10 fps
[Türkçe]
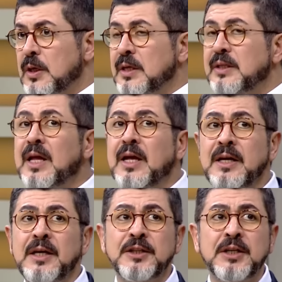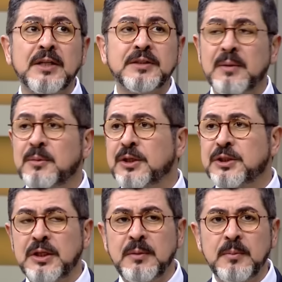Neyi yaşarsam
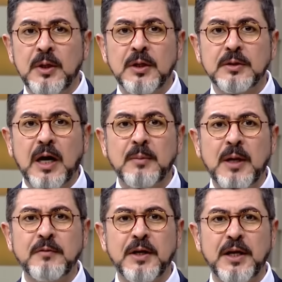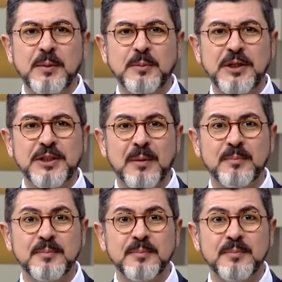yaşayayım Rahman ve Rahim diyeceğim.